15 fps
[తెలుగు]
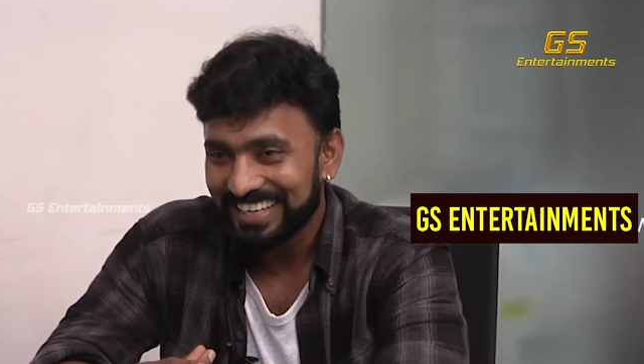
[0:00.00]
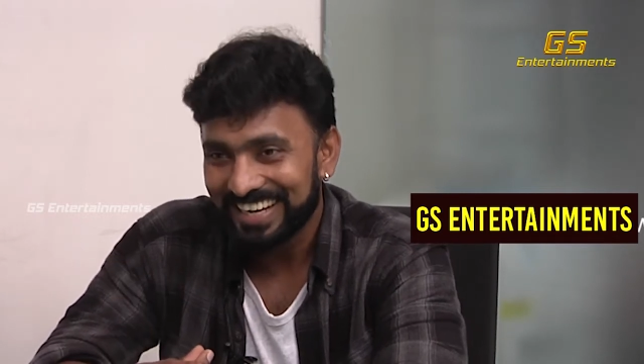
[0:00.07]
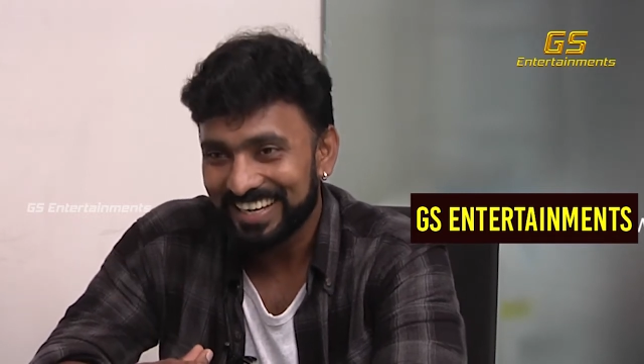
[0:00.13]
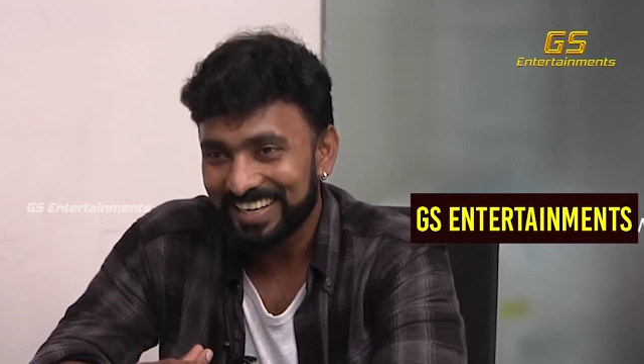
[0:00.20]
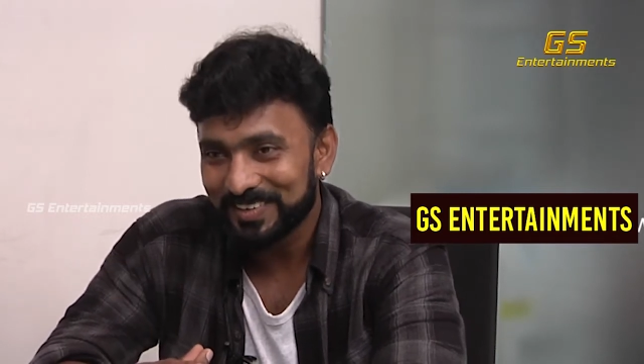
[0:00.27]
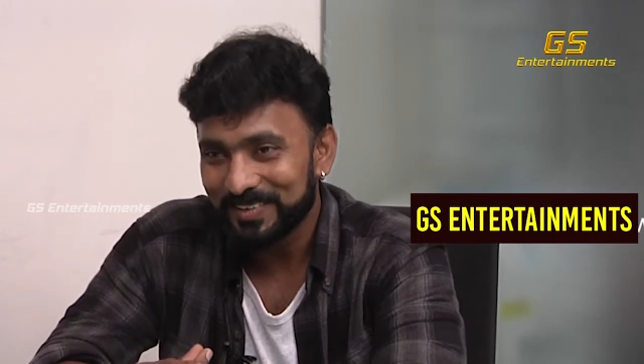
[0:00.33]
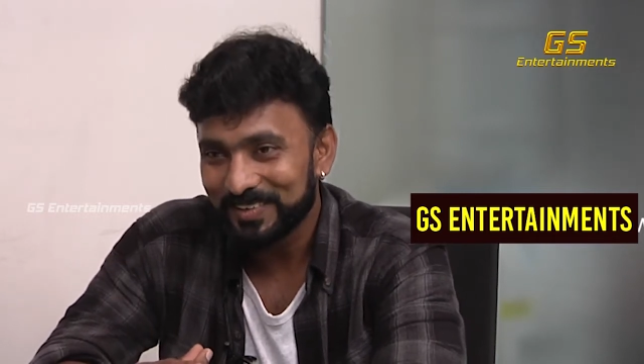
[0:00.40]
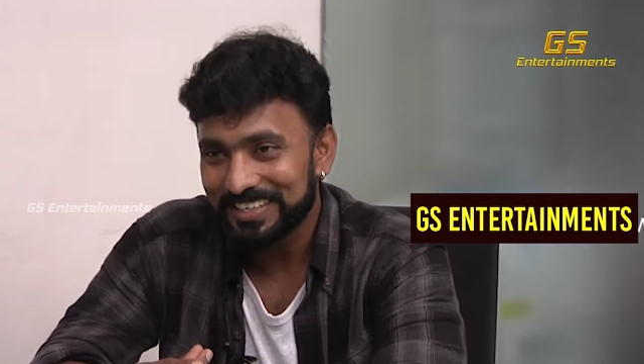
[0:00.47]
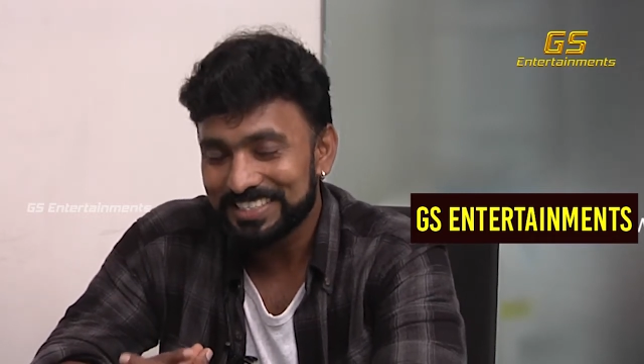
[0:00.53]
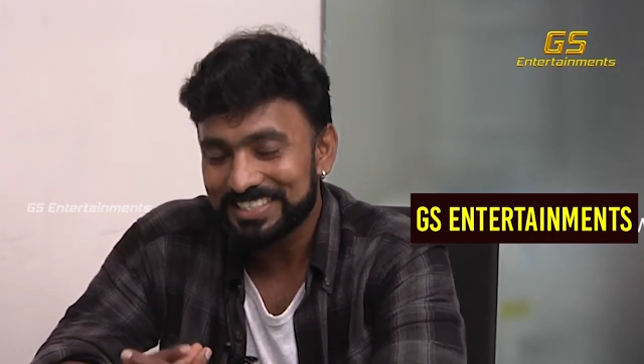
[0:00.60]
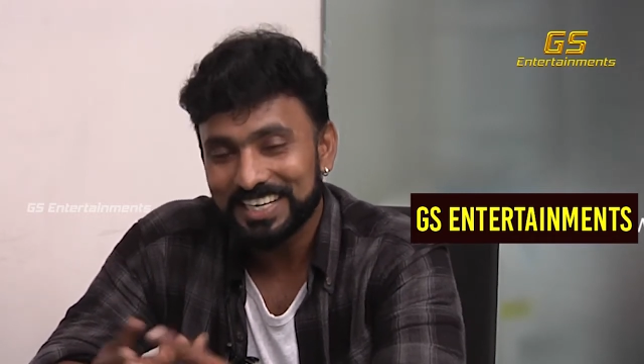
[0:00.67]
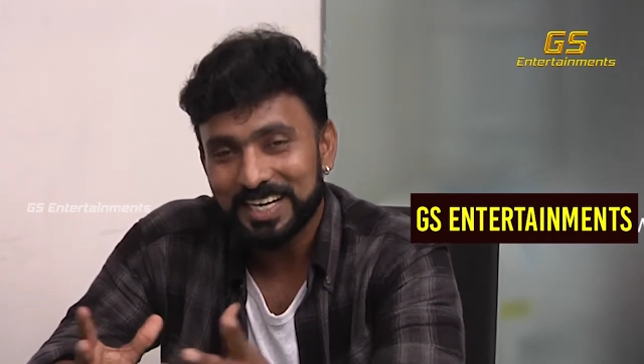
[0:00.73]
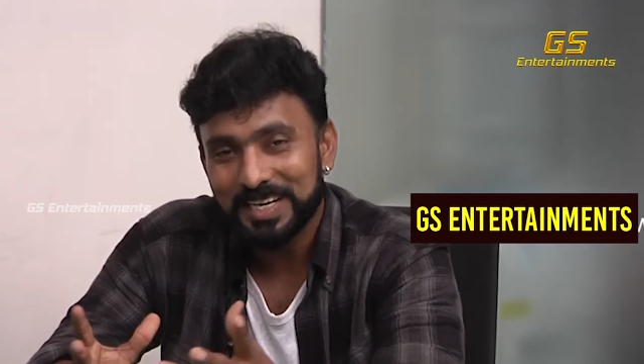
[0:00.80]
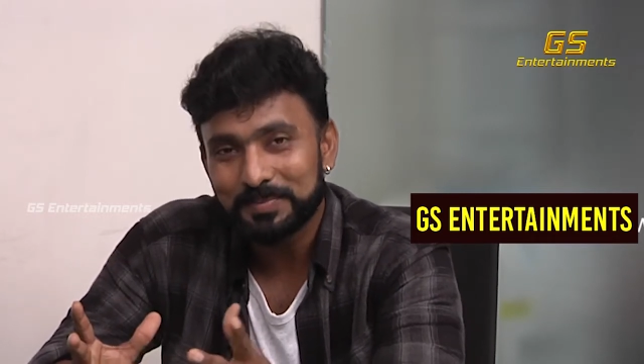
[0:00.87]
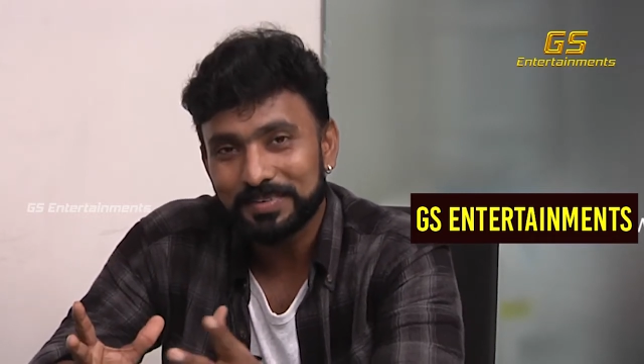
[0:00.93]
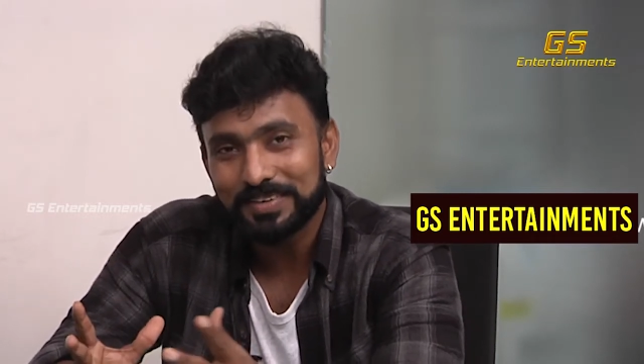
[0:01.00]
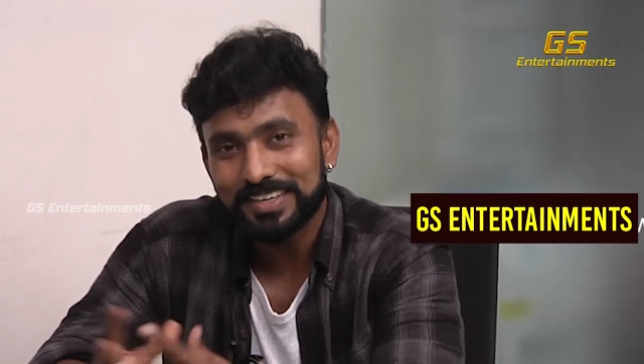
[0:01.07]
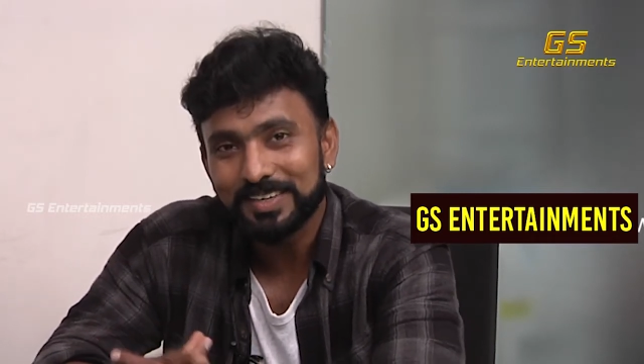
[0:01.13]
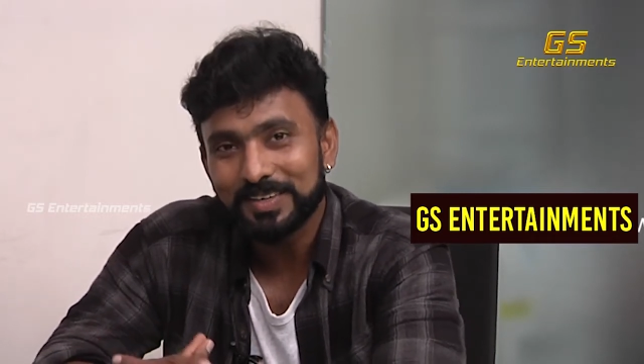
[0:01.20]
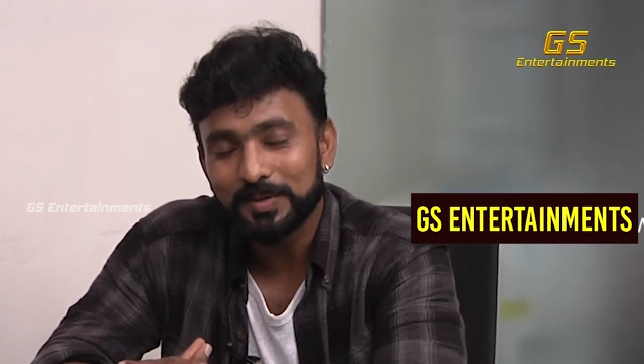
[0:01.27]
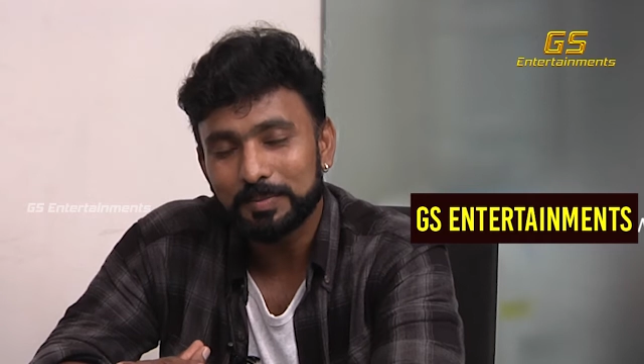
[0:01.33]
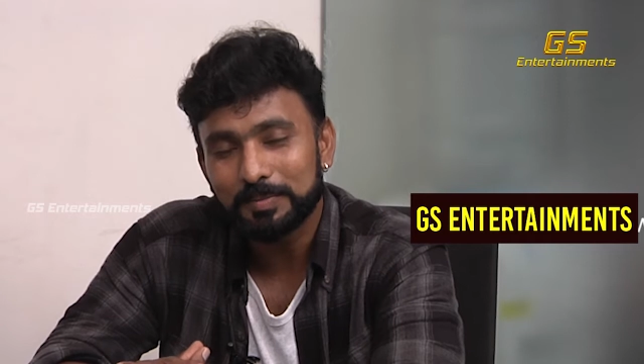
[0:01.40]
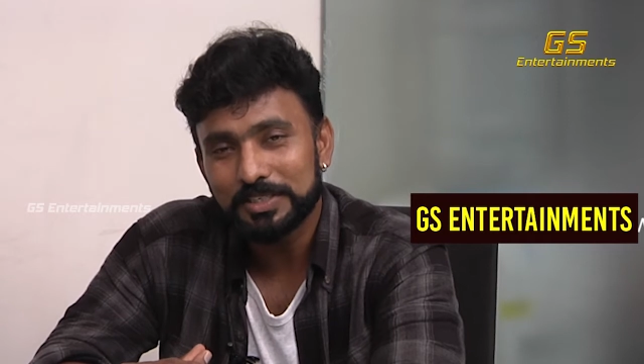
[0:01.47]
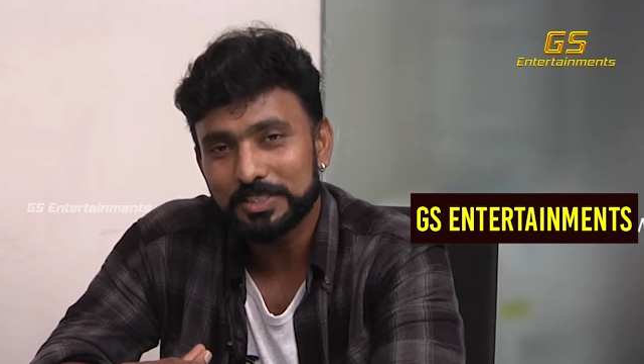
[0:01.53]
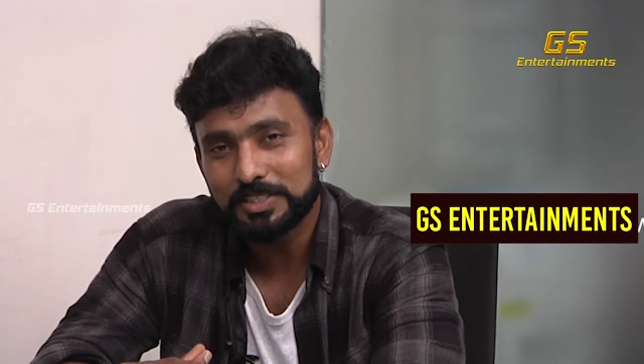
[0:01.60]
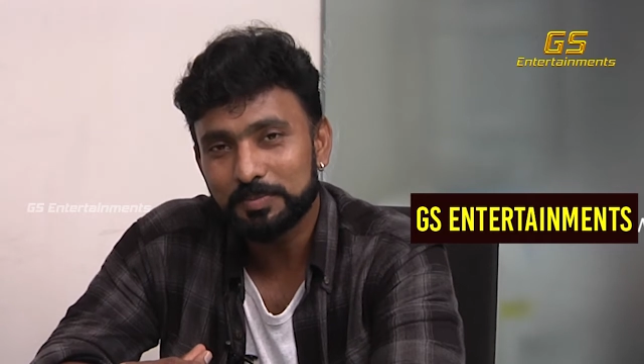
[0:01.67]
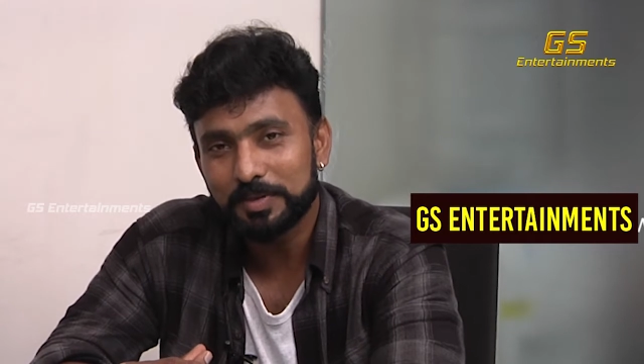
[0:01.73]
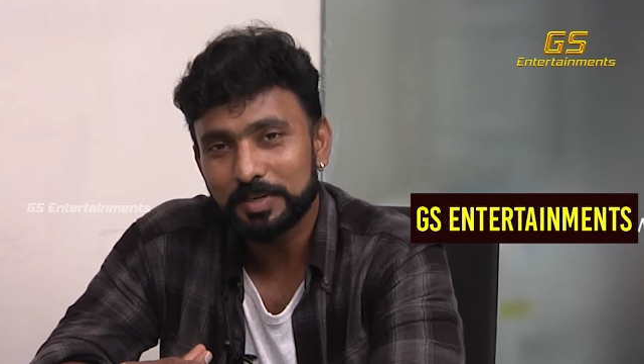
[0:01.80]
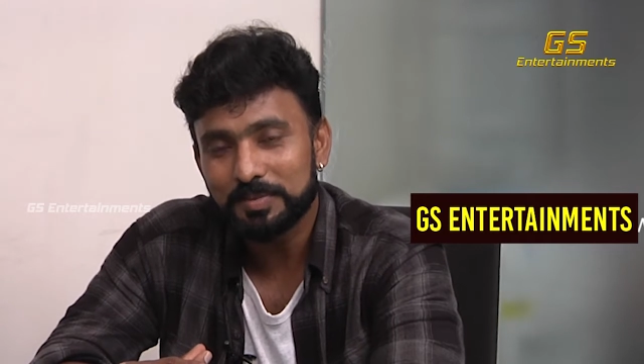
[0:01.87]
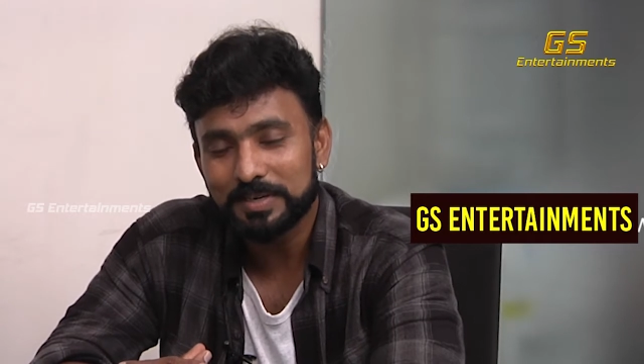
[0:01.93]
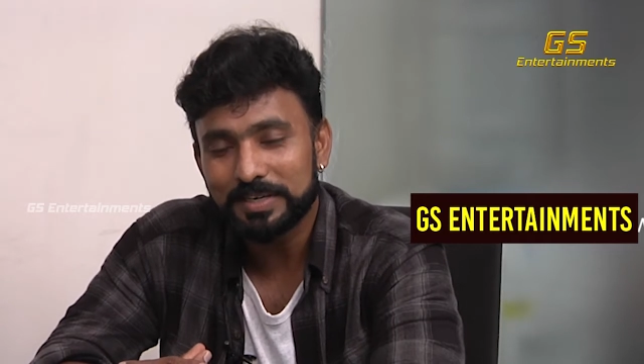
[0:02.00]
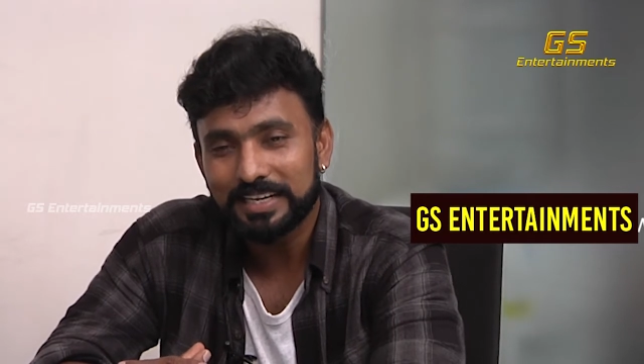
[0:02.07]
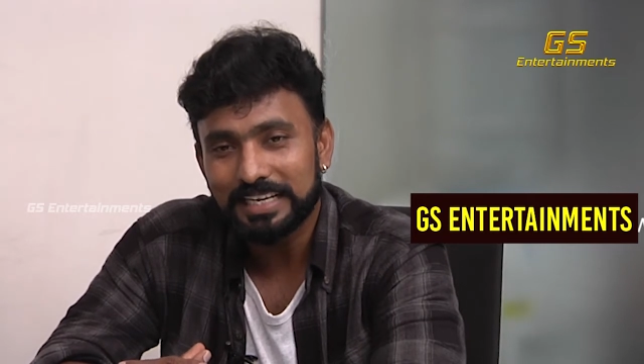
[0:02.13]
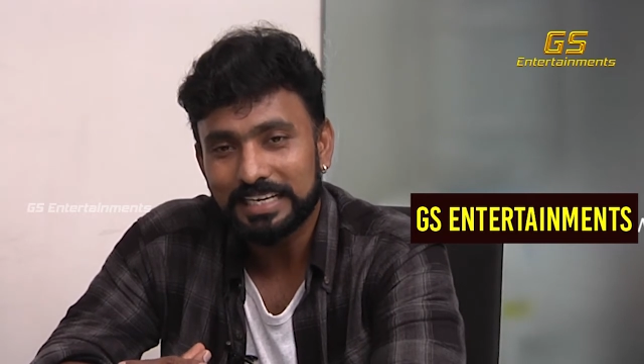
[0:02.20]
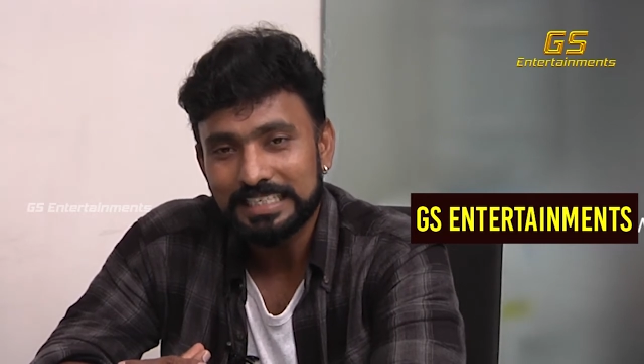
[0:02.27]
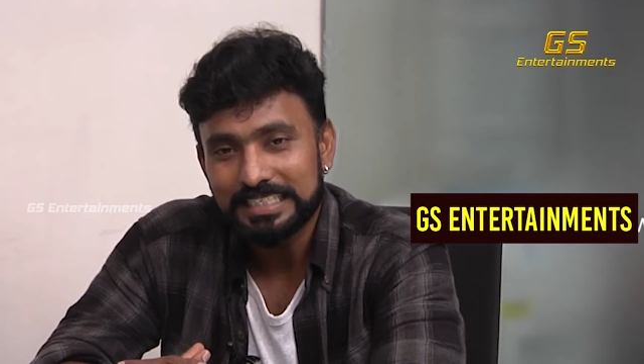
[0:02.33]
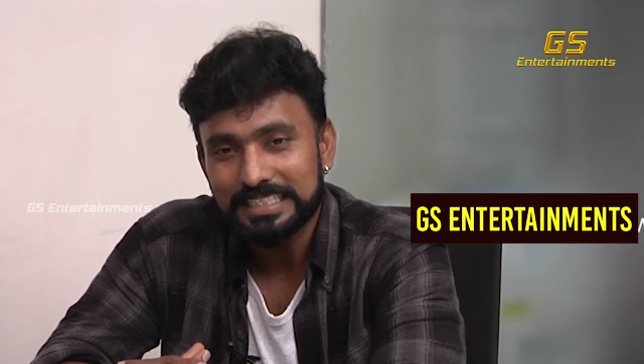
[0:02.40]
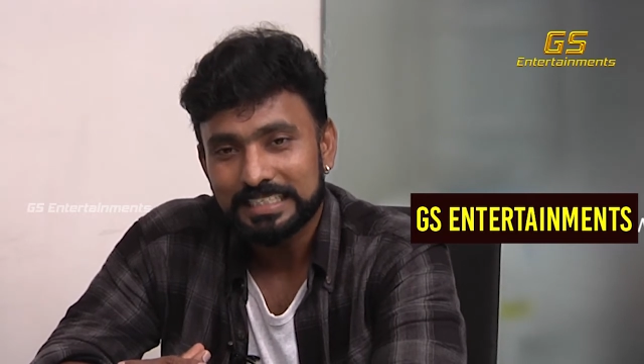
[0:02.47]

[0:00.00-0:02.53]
ఆయనకున్న చామ్కి ఒక మంచి పేరు పెట్టాలి